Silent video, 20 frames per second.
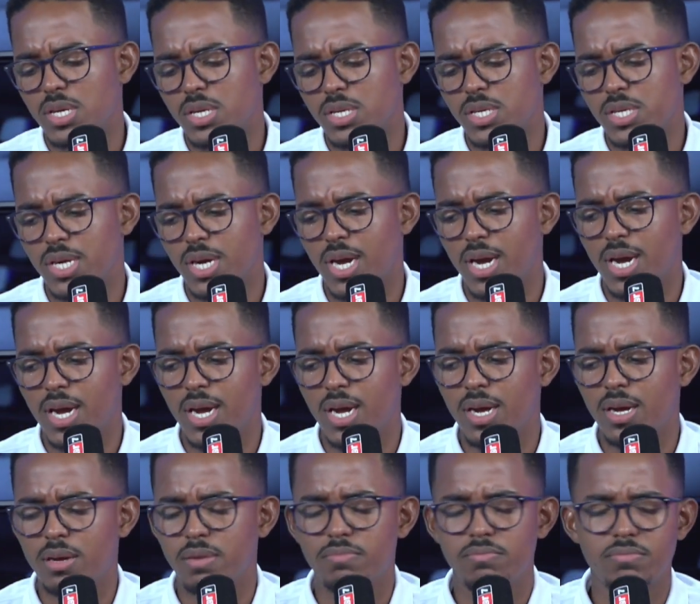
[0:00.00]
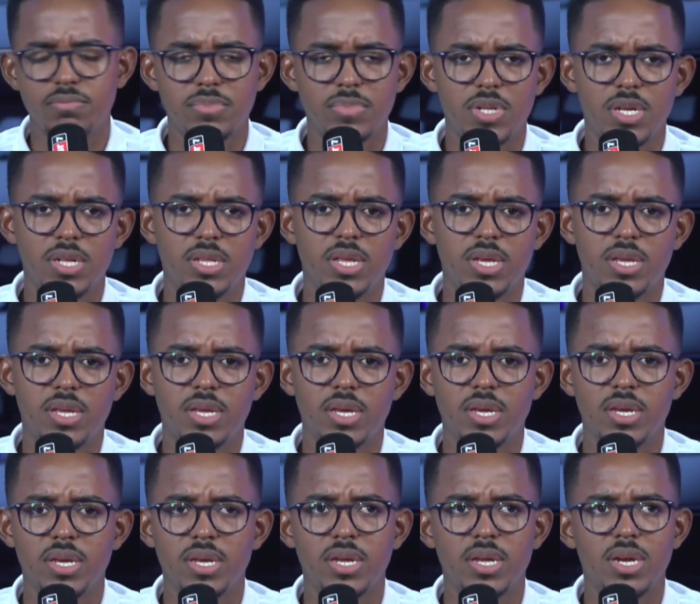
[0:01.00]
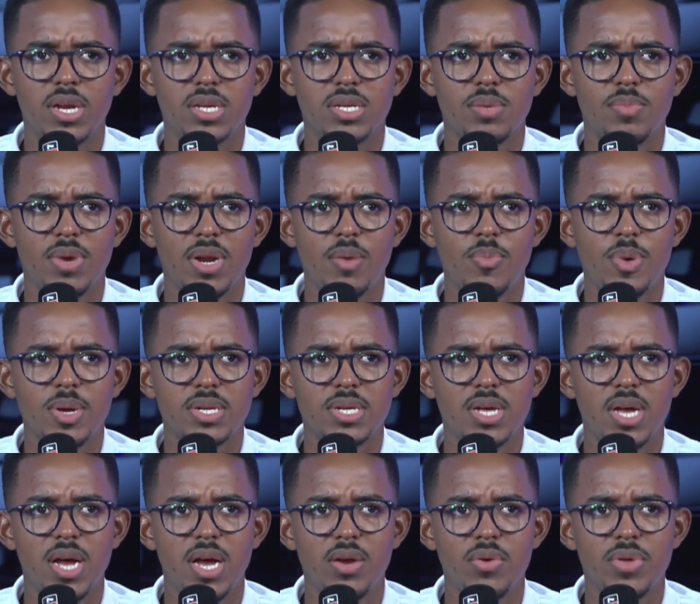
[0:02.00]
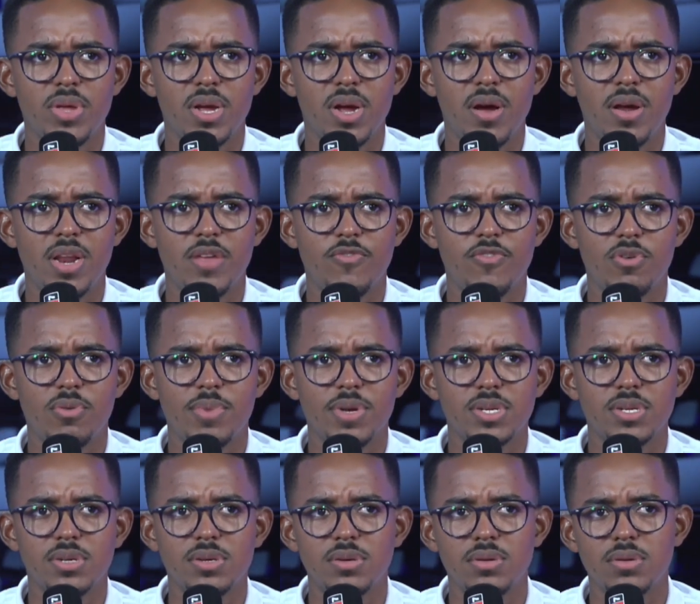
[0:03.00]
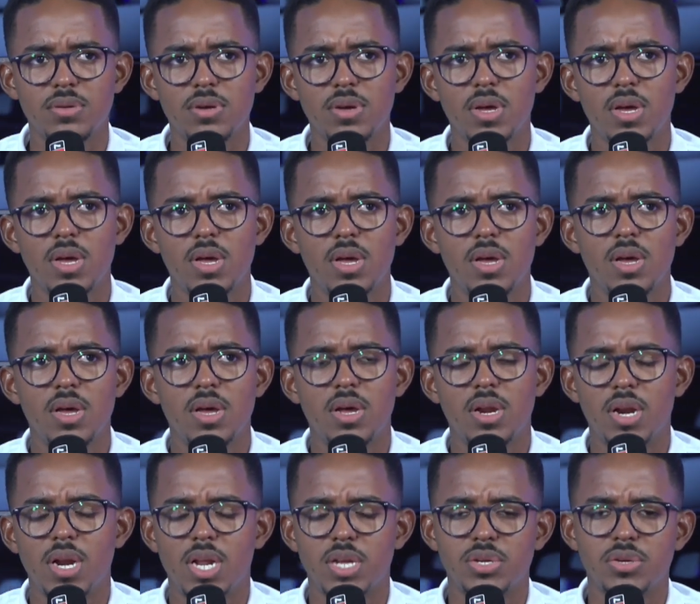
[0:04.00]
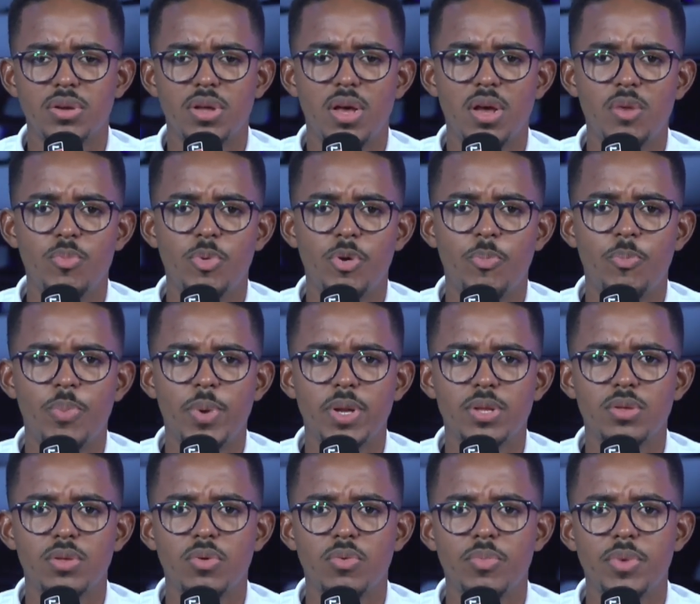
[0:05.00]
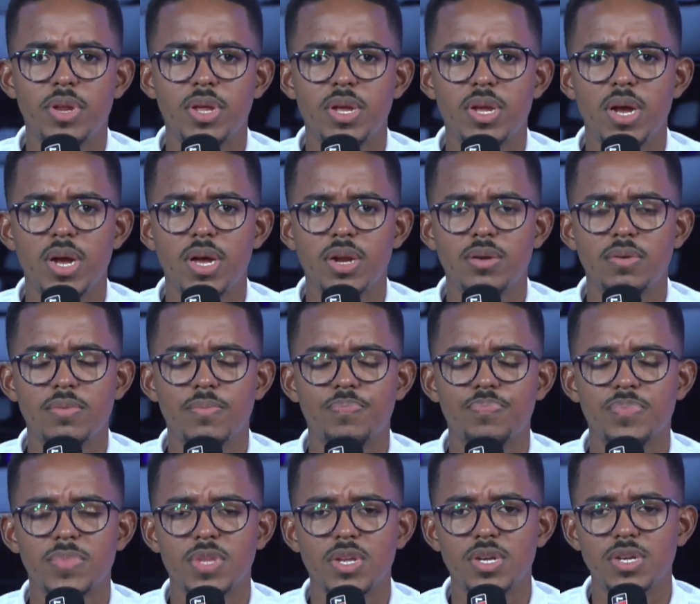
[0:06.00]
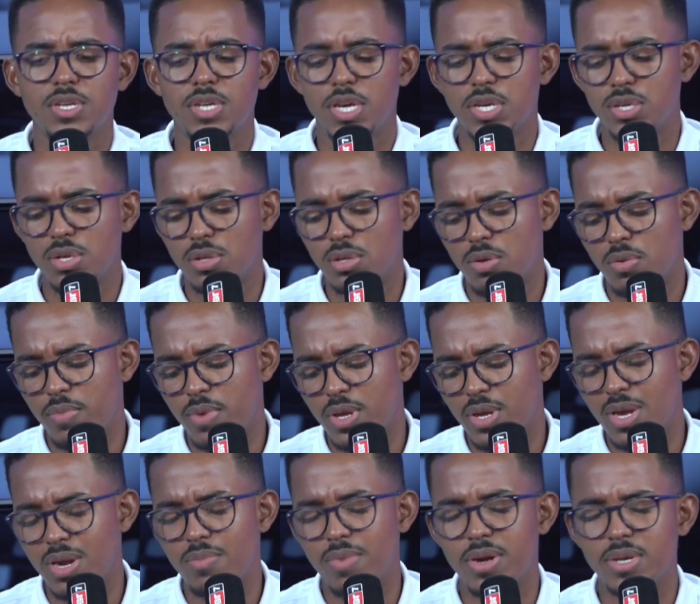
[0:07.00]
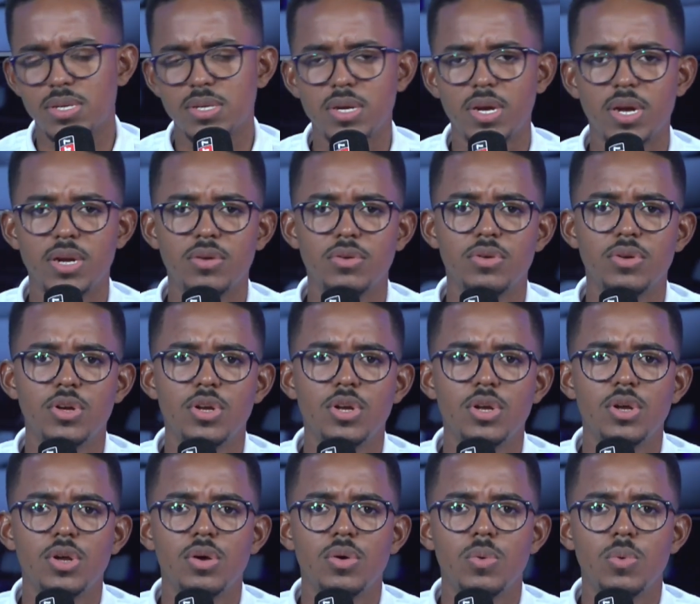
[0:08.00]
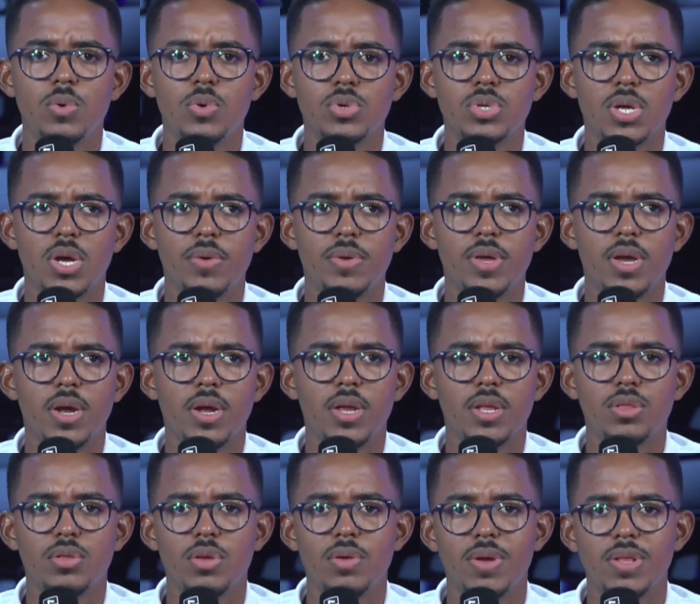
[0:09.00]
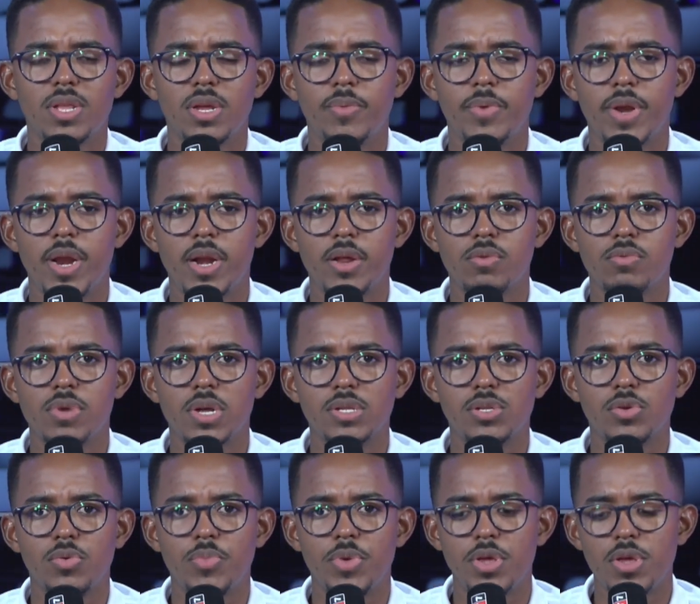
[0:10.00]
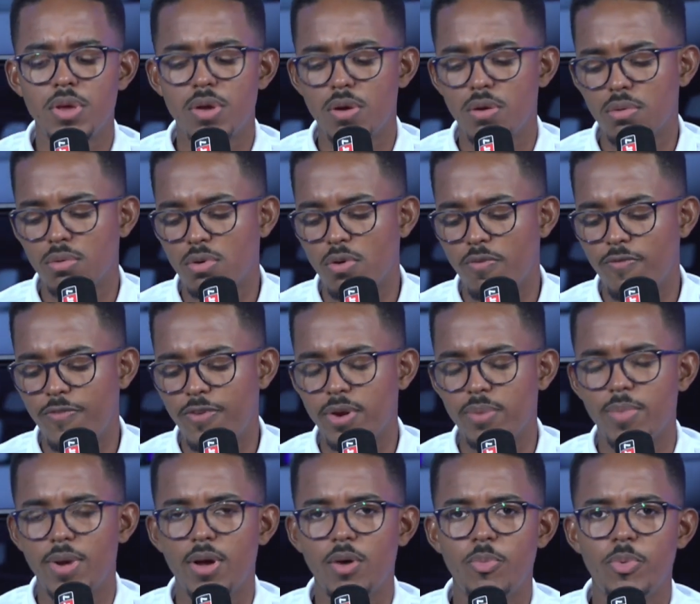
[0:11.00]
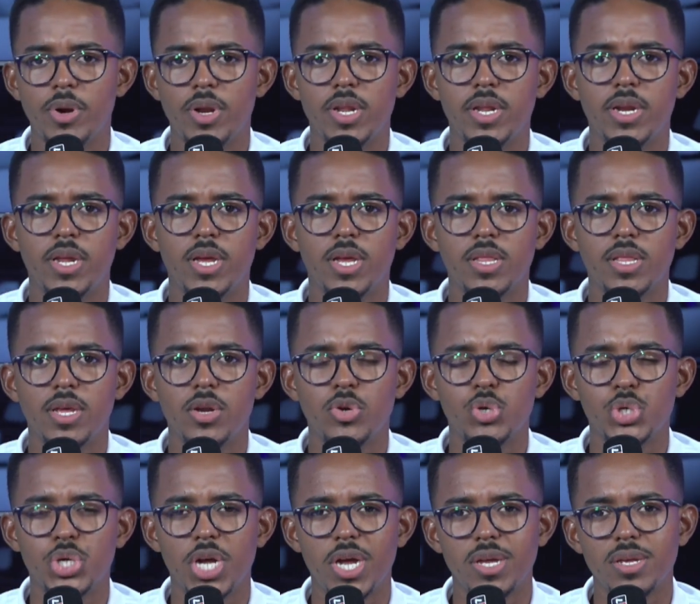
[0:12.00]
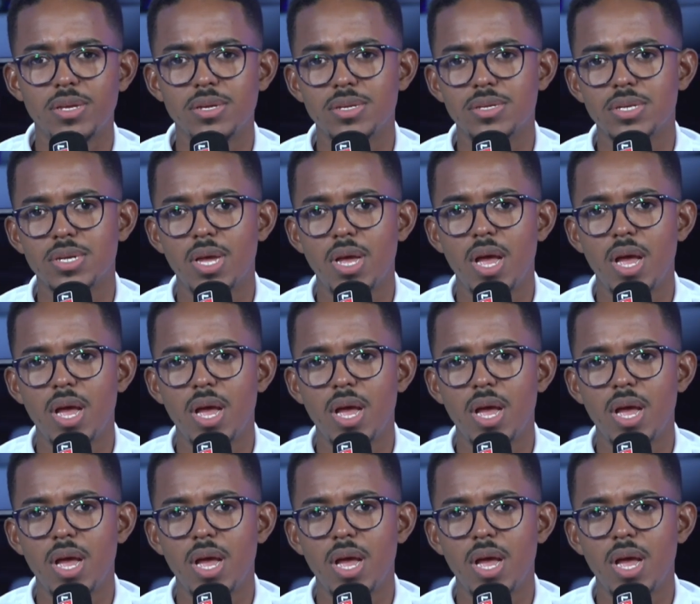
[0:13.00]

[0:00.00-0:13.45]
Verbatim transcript: Ya desde que la semana pasada No llegaba la información relacionada al prospecto dominicano Jason Domínguez Marciano, uno sabía que esto iba a terminar en un atomillón confirmado por el dirigente de los Yankees,